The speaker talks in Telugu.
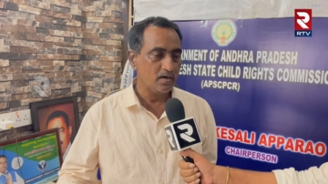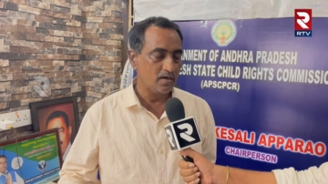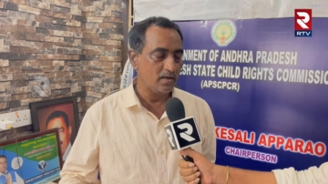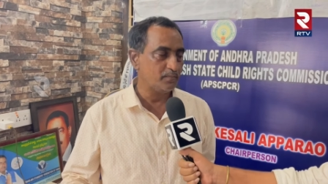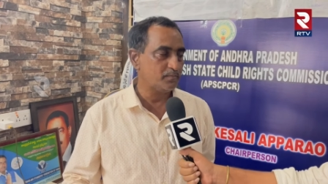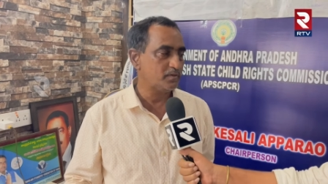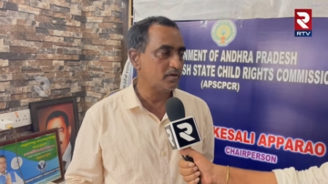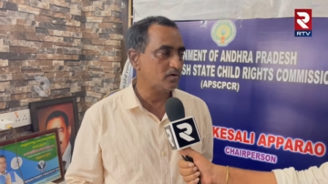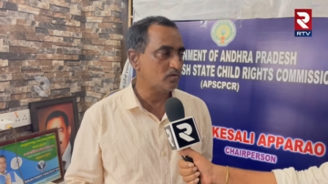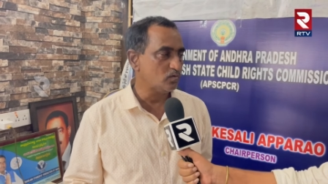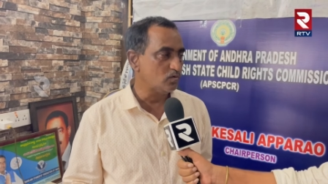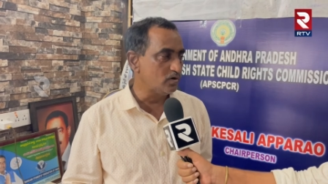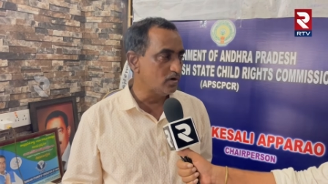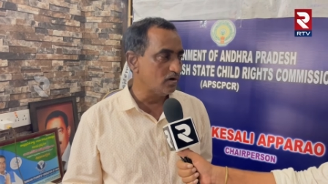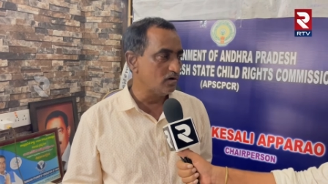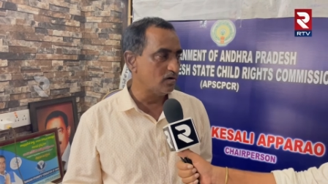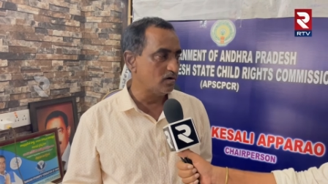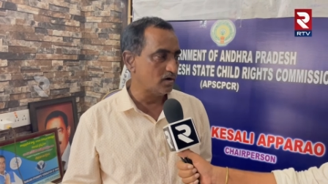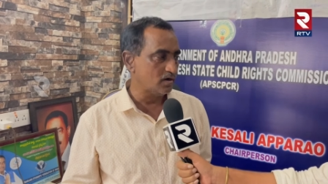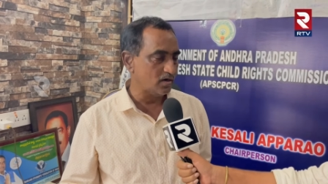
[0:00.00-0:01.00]
లేకపోతే
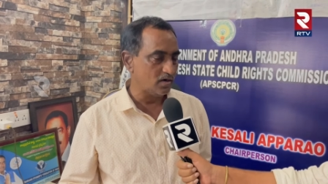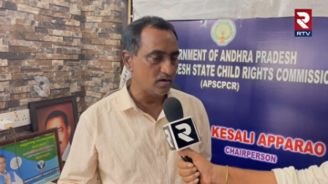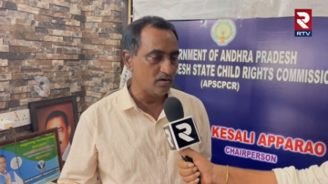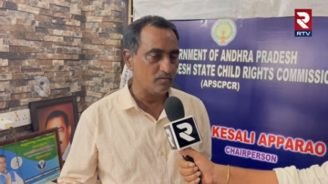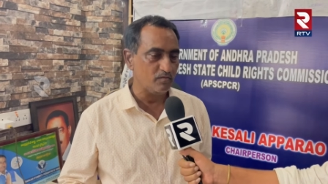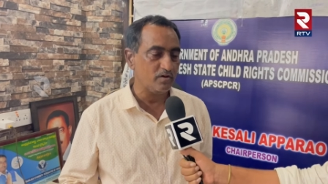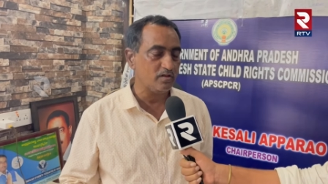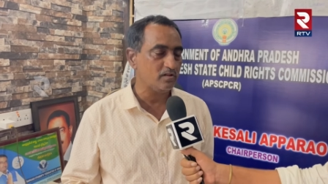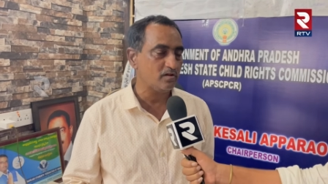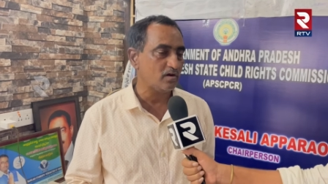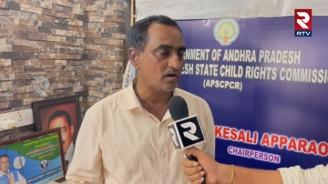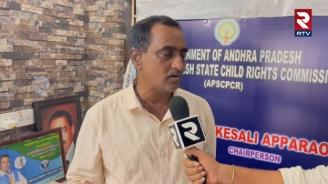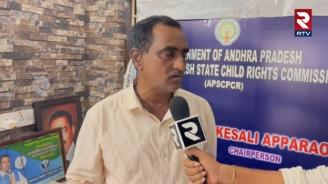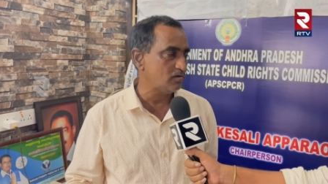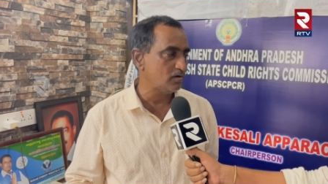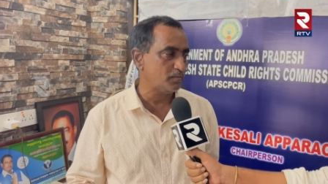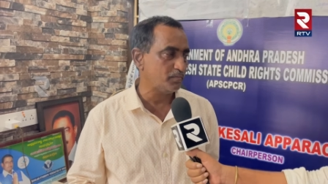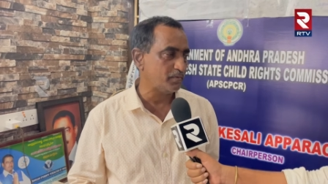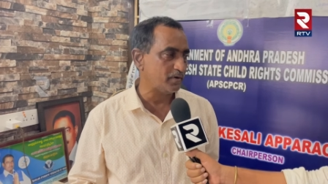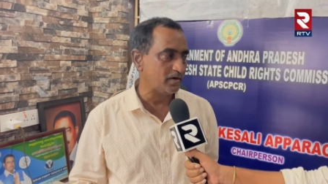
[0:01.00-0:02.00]
కుండీల్లో కానీ వీధి
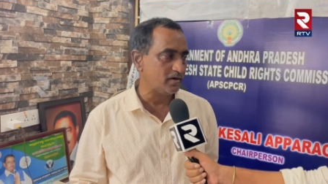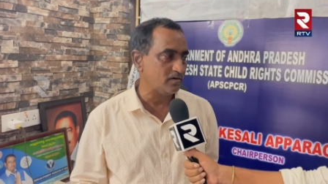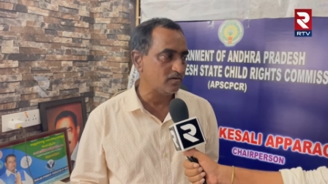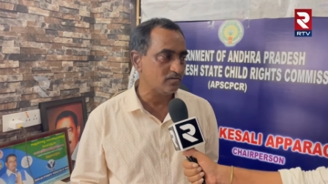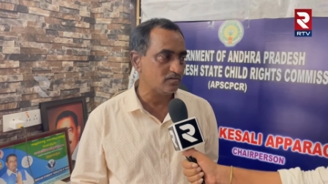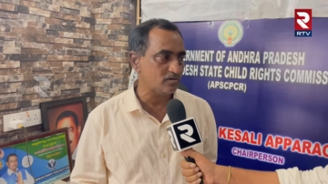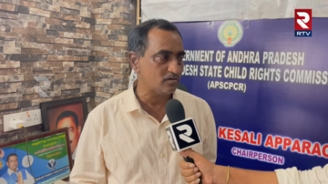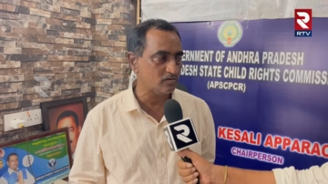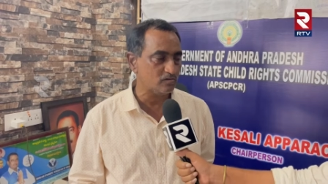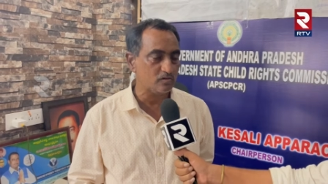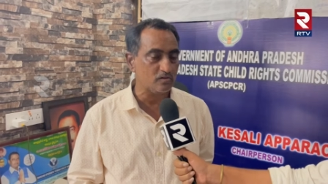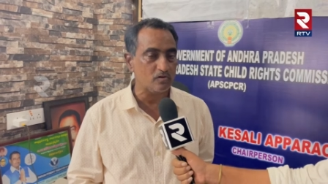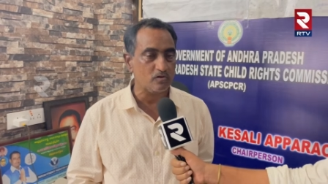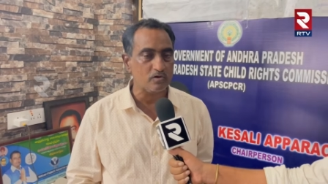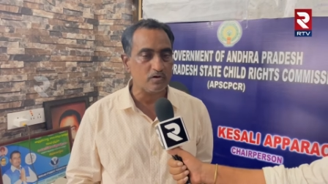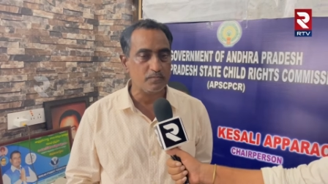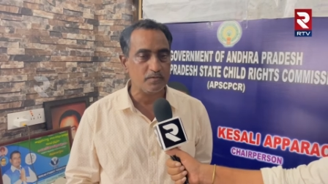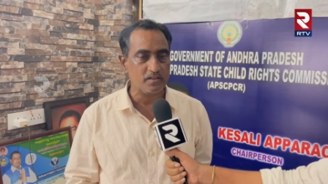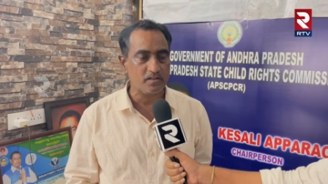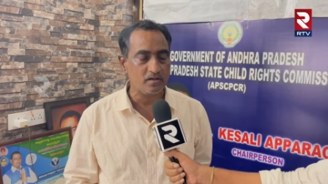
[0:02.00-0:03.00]
కాలువలో పడేయడం జరుగుతుంది
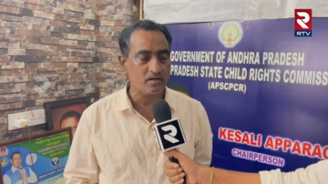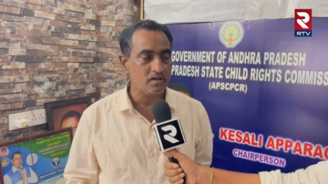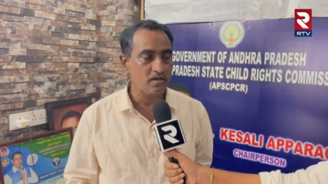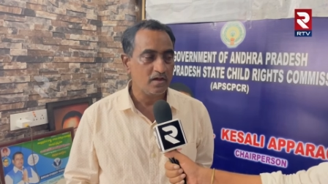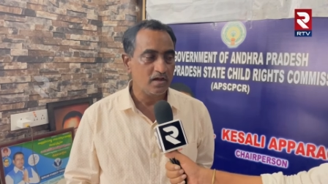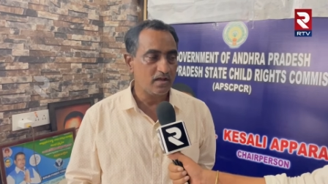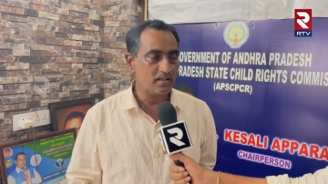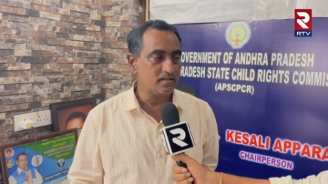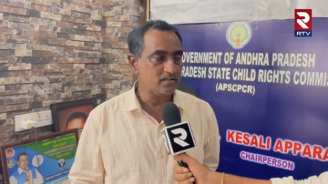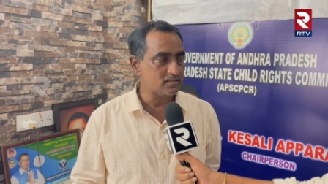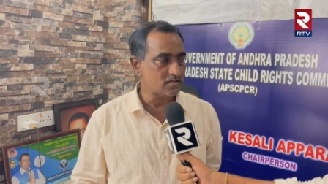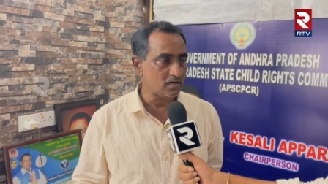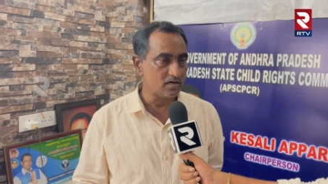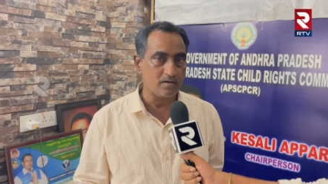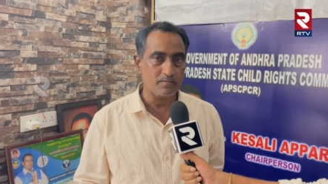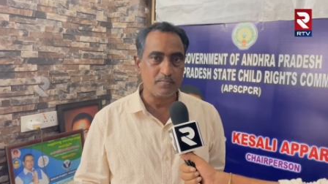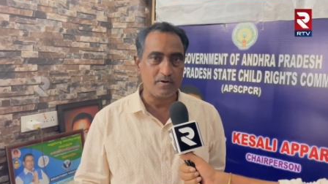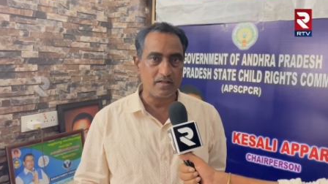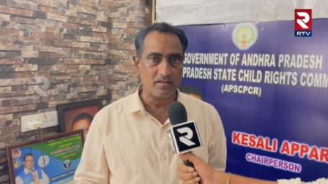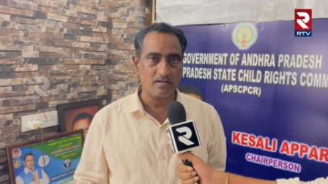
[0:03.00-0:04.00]
రోడ్డు మీద అది చాలా
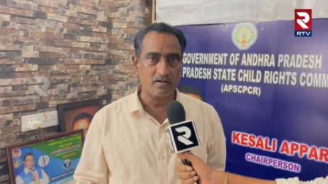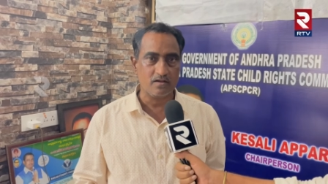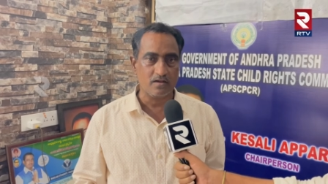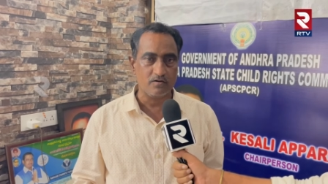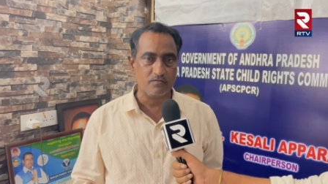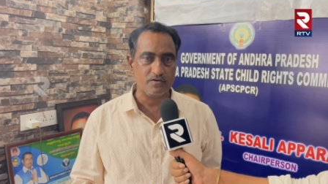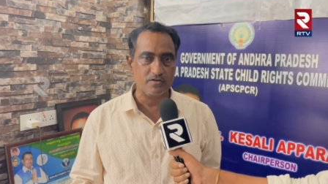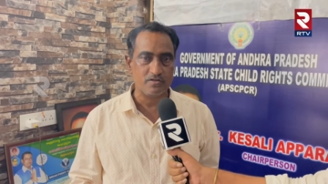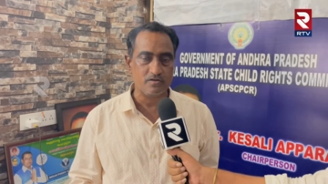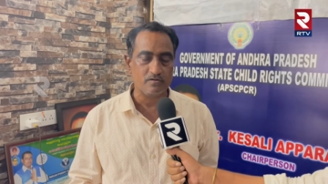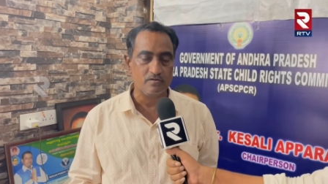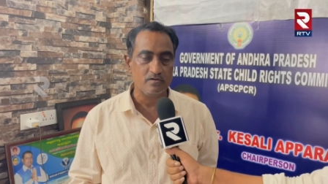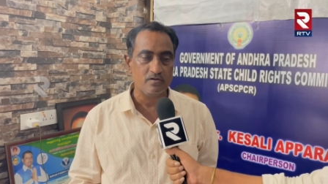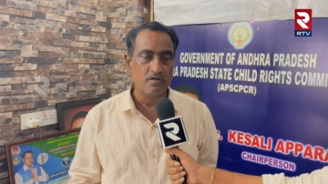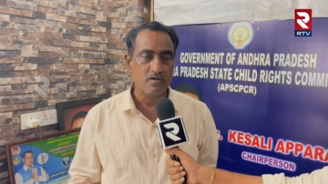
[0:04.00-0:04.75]
బాధాకర విషయం